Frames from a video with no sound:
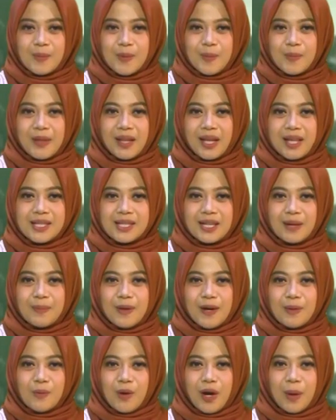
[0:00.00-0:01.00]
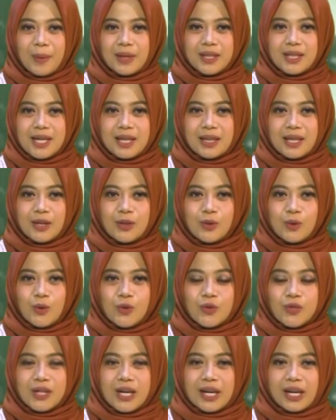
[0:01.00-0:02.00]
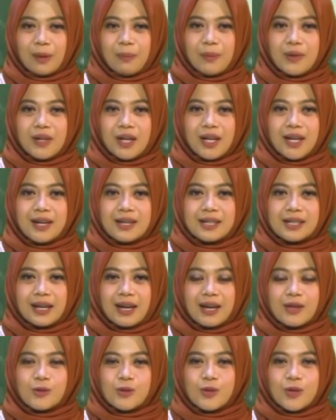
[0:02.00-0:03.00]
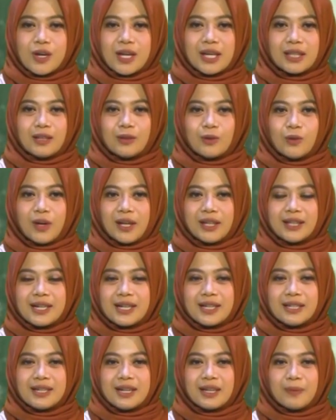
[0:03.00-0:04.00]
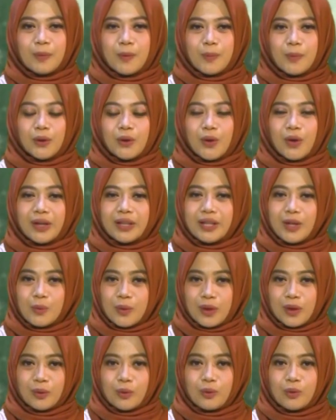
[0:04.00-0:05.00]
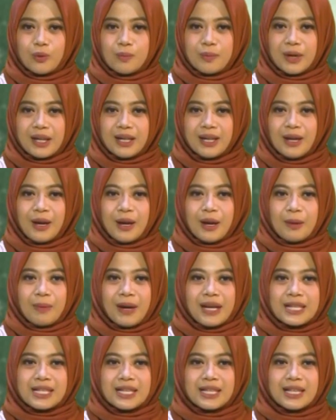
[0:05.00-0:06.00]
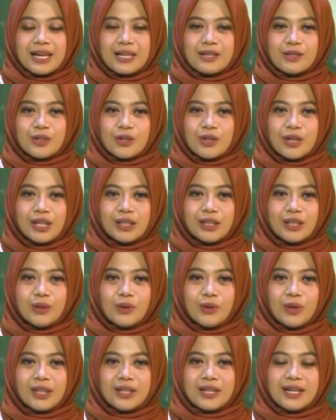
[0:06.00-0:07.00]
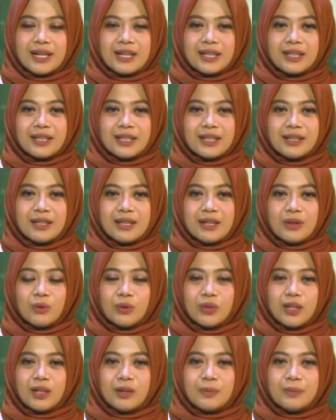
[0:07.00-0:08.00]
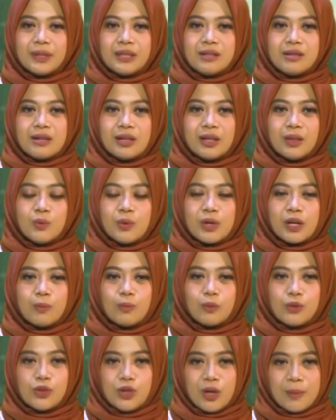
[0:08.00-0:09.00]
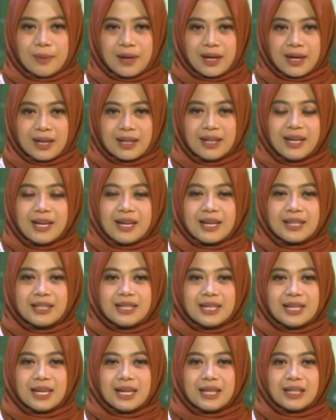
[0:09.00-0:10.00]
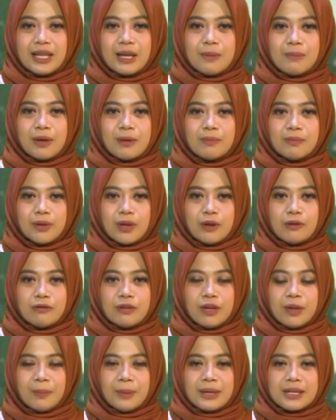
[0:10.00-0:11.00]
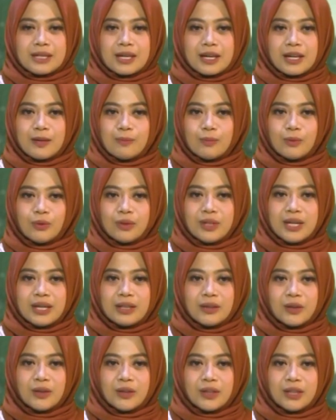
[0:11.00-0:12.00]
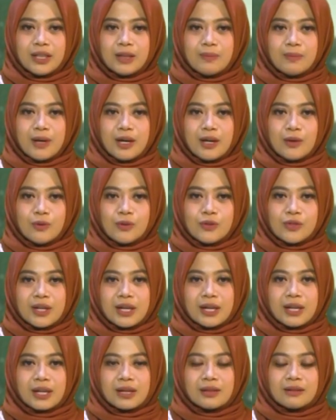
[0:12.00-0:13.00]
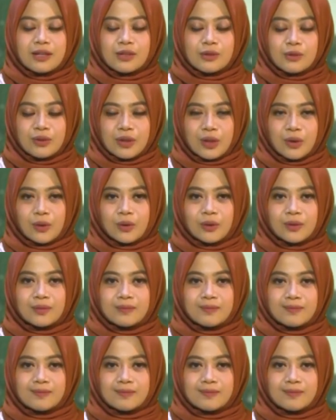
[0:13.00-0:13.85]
Pimpinan Cabang Muhammadiyah Tanjung Sari menyelenggarakan sholat Idul Adha dan pemotongan hewan kurban. Pelaksanaan sholat Idul Adha ini diikuti lebih dari 2.000 jamaah dengan Imam Taufik Pasaribu dan Khotib Agus Tahir Nasution.